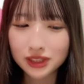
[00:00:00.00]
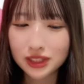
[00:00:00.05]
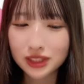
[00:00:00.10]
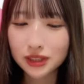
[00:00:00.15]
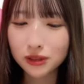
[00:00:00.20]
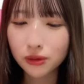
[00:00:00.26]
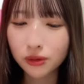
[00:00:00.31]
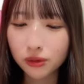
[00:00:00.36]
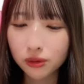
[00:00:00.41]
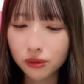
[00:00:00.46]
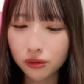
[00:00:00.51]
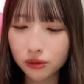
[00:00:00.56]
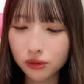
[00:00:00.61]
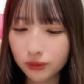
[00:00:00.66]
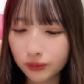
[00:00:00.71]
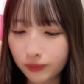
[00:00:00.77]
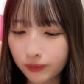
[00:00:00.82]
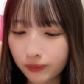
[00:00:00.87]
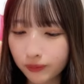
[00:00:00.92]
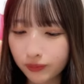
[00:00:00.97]
しい心
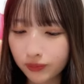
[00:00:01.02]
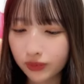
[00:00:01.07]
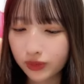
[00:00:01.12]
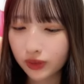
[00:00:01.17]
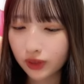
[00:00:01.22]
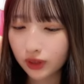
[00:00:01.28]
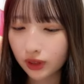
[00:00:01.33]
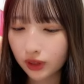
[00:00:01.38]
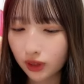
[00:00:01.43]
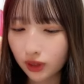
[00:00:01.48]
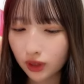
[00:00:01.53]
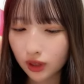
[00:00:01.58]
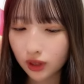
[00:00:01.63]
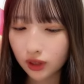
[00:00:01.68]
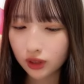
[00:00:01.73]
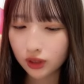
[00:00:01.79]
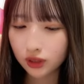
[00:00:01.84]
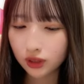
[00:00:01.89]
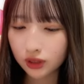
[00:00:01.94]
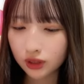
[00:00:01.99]

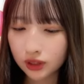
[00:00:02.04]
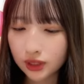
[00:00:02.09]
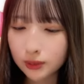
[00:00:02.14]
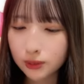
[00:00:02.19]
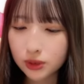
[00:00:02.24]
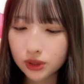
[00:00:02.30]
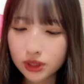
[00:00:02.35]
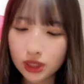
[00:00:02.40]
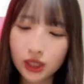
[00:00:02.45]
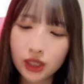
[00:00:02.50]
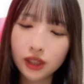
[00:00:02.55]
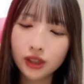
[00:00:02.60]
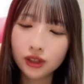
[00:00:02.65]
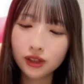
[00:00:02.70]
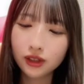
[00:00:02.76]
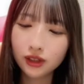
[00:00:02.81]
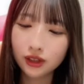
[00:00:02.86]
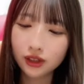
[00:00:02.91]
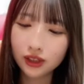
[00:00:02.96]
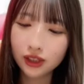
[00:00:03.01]
でもさ
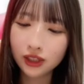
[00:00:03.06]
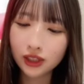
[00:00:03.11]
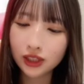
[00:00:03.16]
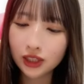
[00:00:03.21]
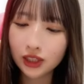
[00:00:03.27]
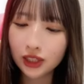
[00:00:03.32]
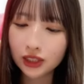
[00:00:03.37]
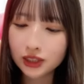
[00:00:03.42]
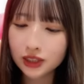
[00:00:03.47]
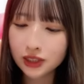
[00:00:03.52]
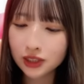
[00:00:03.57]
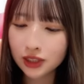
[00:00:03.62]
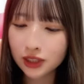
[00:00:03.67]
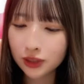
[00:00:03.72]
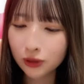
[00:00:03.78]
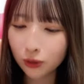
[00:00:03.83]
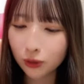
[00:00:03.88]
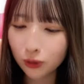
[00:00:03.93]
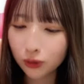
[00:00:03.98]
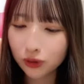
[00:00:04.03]
いい感じに
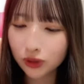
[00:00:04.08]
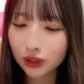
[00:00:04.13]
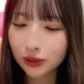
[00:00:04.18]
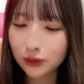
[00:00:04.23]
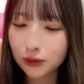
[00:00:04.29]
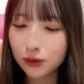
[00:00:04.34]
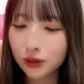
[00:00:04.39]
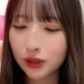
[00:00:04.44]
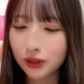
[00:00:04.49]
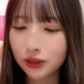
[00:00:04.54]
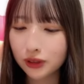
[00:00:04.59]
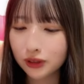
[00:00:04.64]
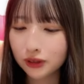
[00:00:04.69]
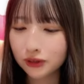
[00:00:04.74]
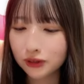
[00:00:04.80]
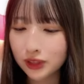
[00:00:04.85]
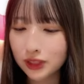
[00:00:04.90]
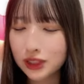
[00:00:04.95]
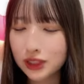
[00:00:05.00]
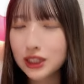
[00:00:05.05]
残った方が
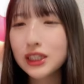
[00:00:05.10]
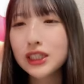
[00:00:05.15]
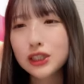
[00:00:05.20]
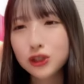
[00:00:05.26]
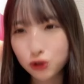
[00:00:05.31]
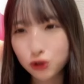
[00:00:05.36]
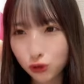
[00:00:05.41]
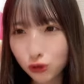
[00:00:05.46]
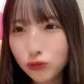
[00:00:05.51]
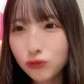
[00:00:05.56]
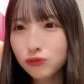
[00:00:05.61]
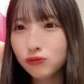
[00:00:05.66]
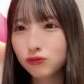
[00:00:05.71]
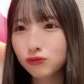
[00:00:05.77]
嬉しいでしょ